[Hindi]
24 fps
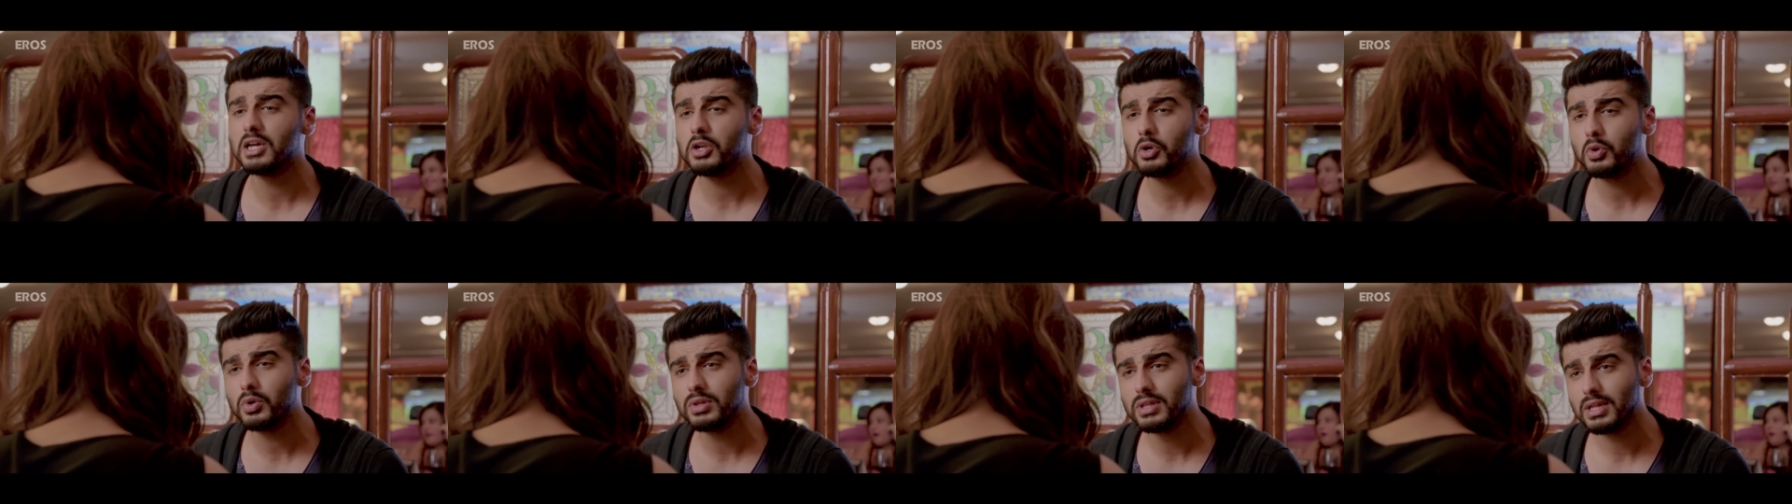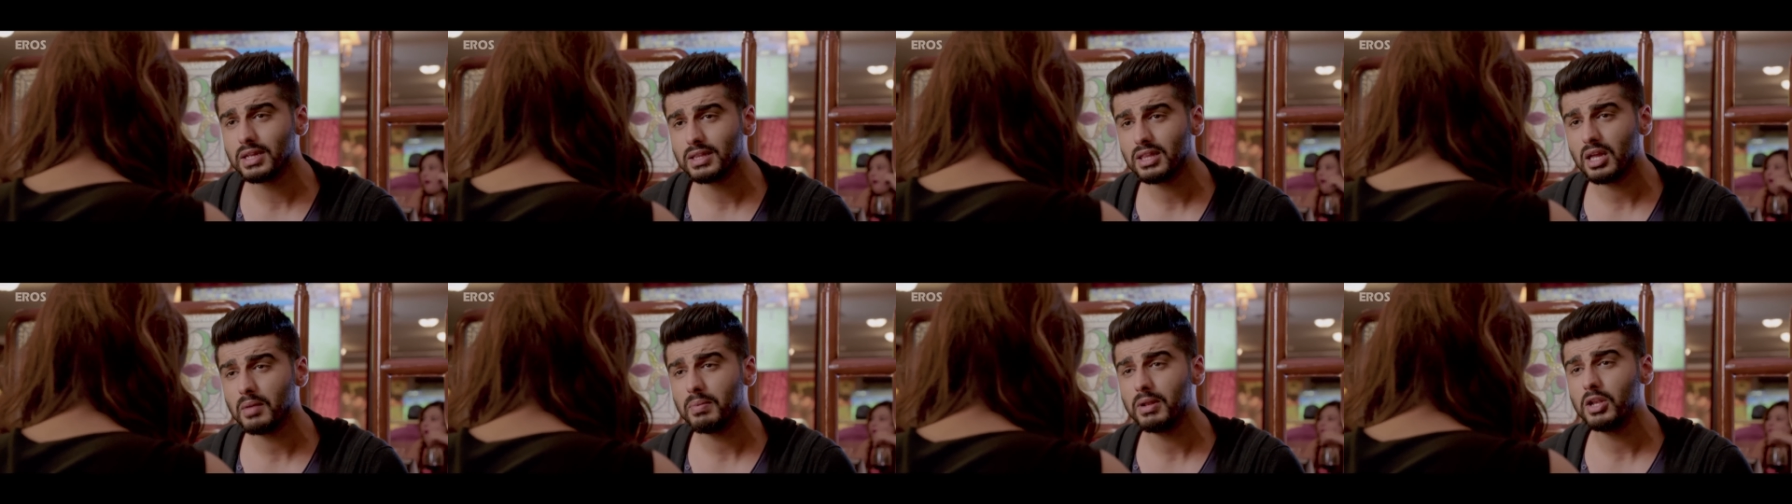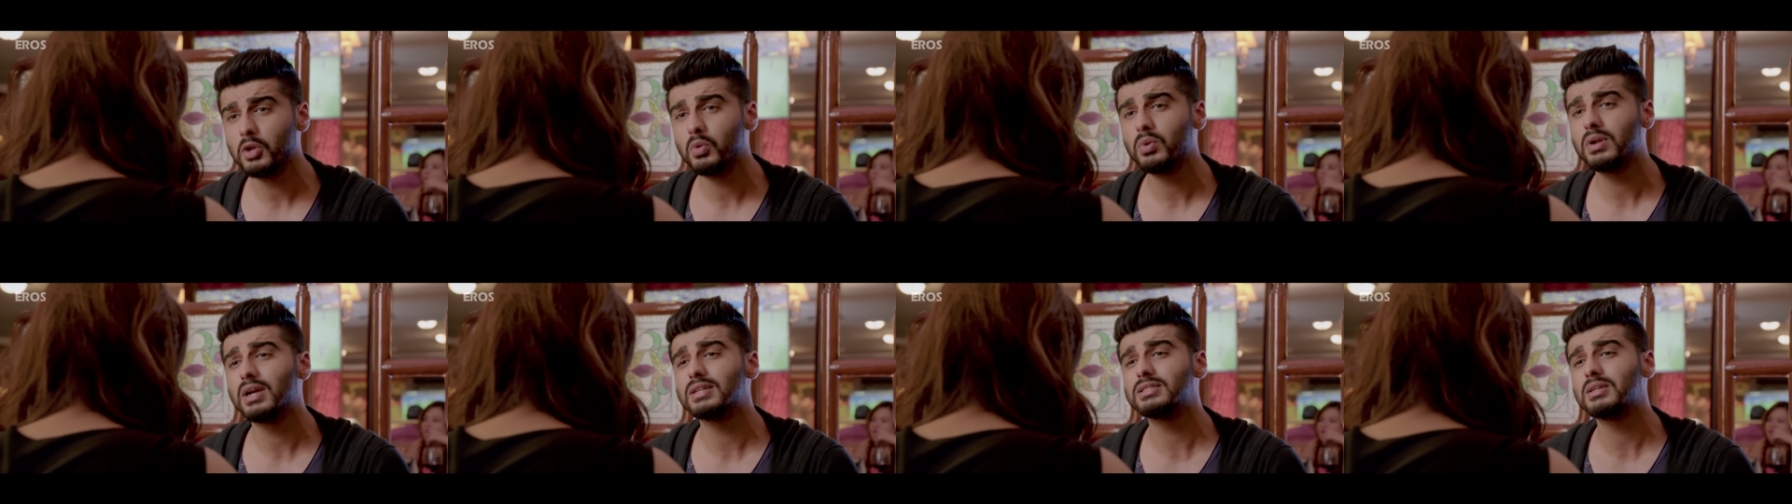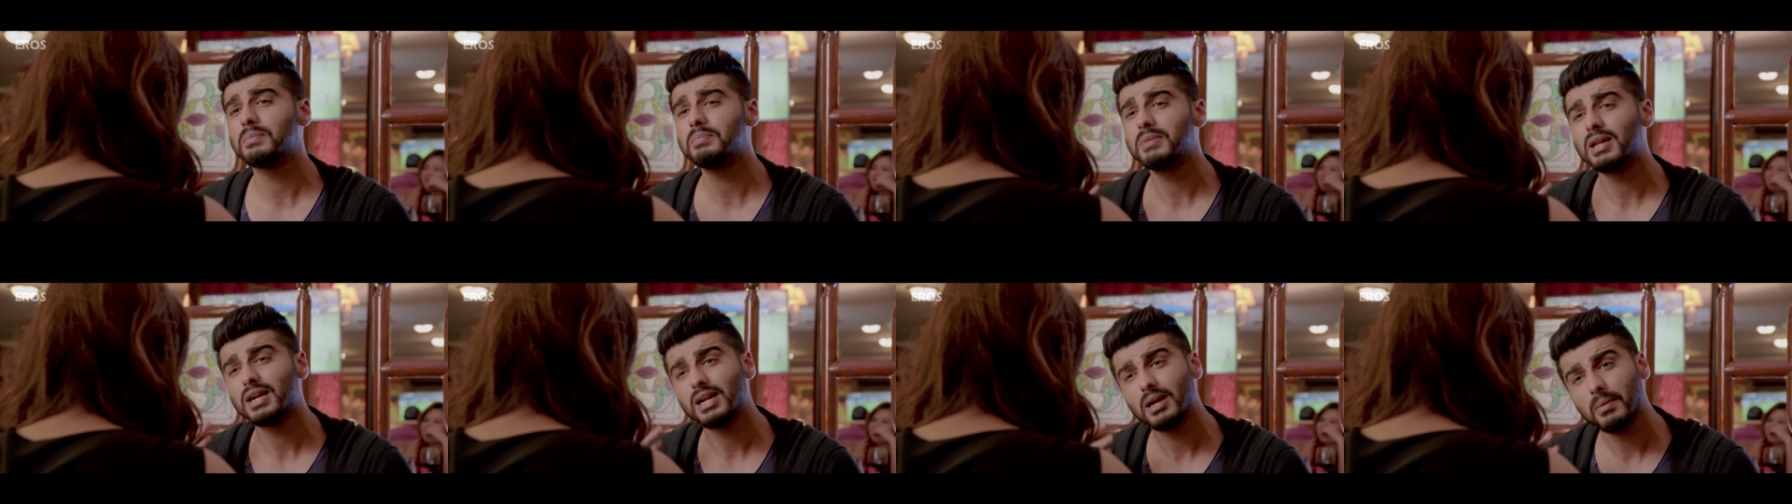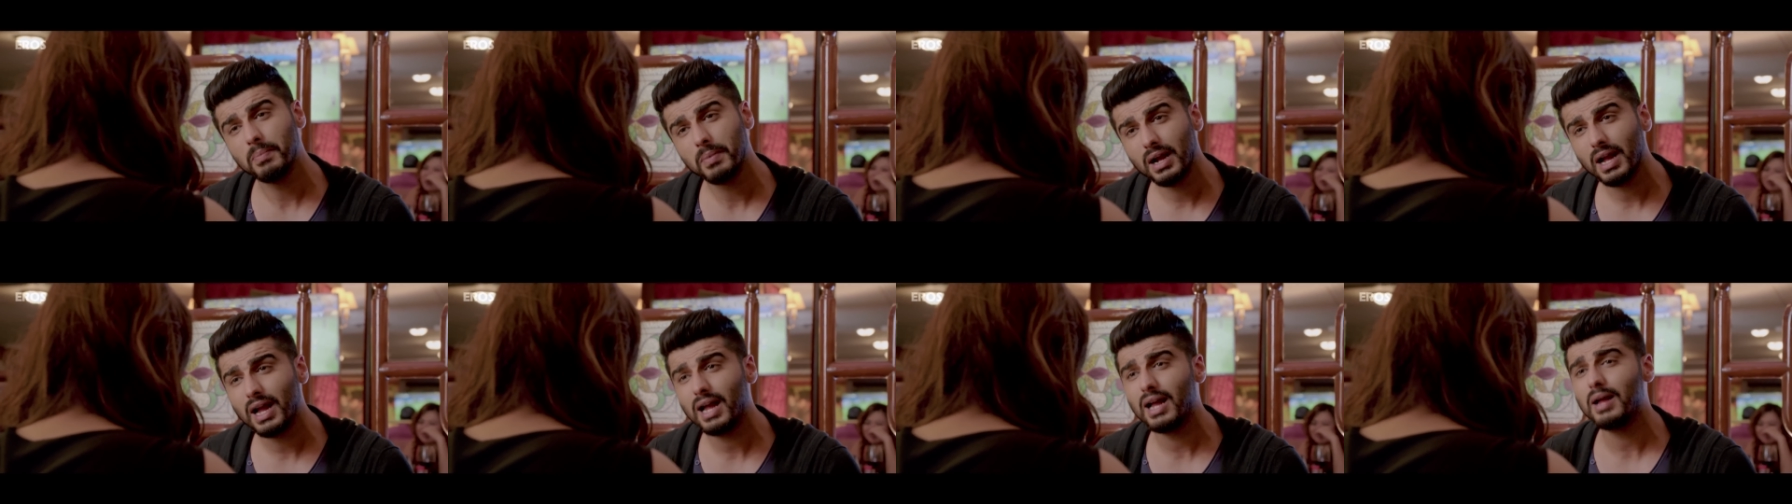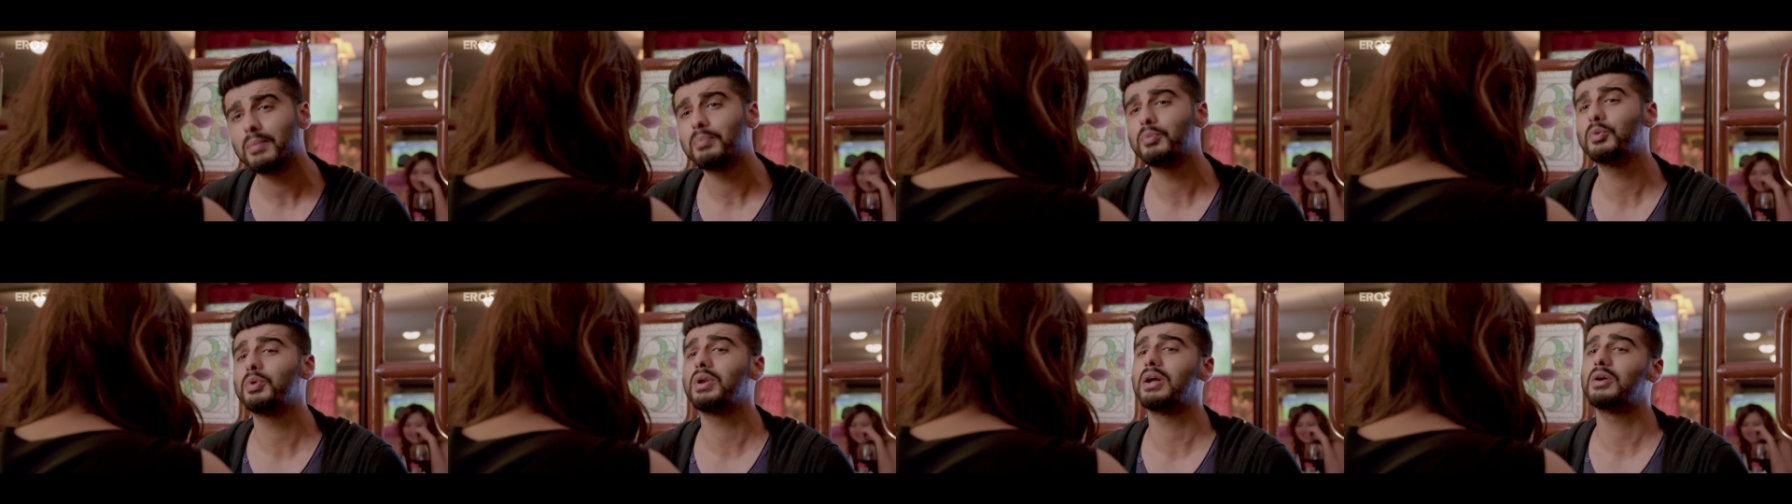बेचारों को दिखता भी नहीं उनका सपना कब
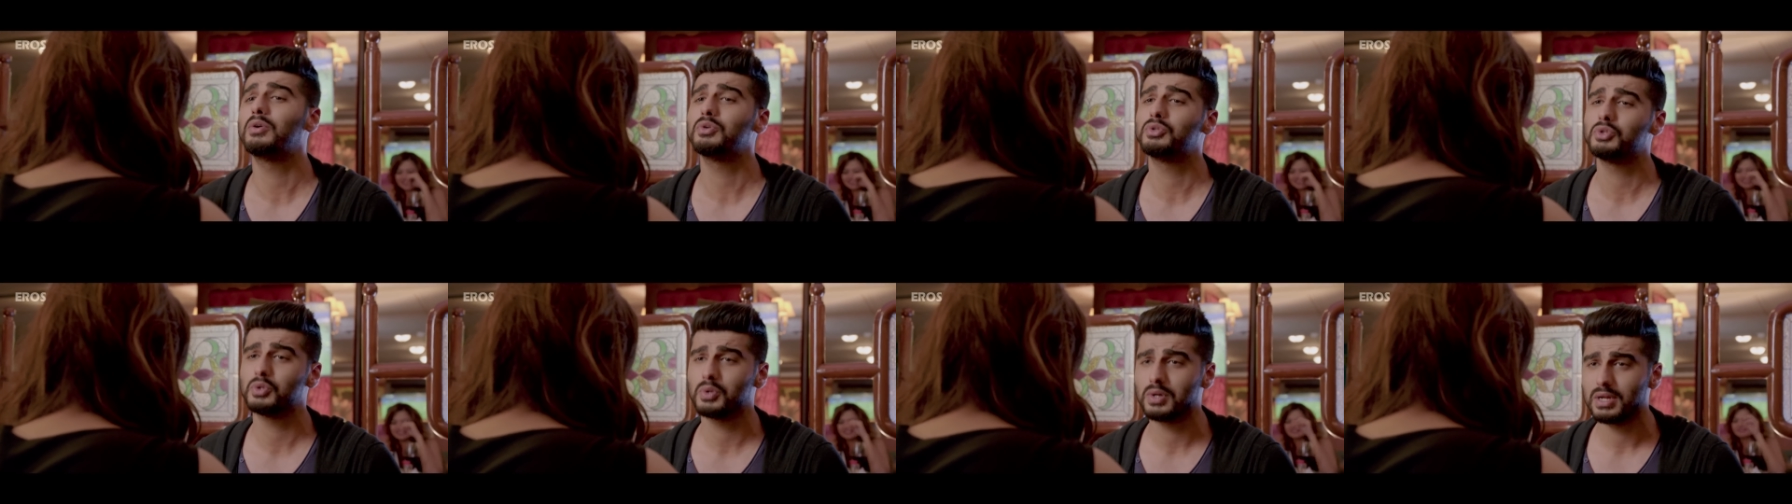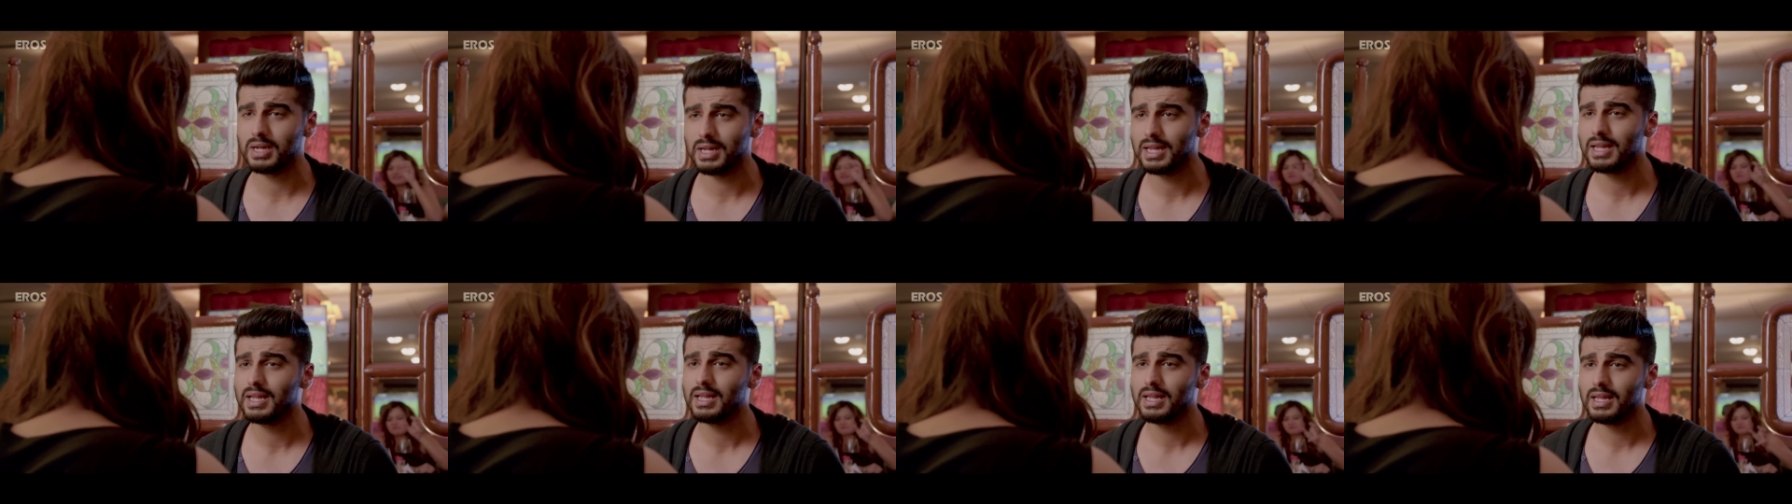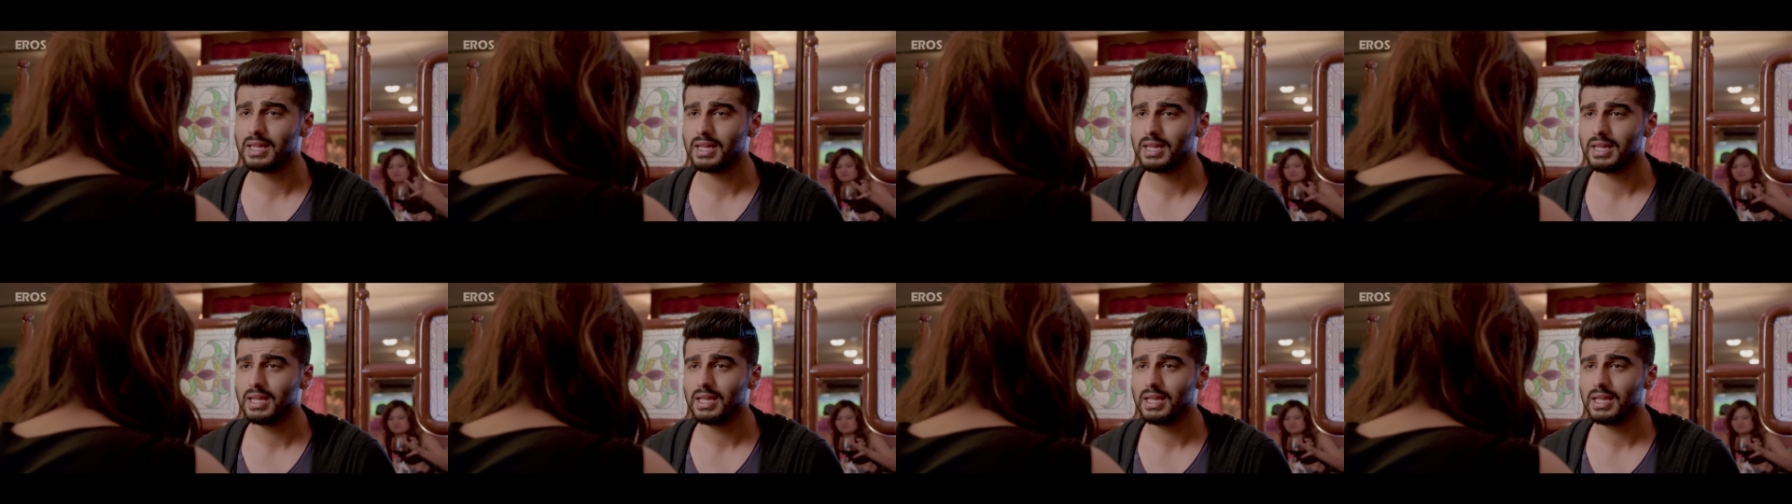का पूरा हो चुका है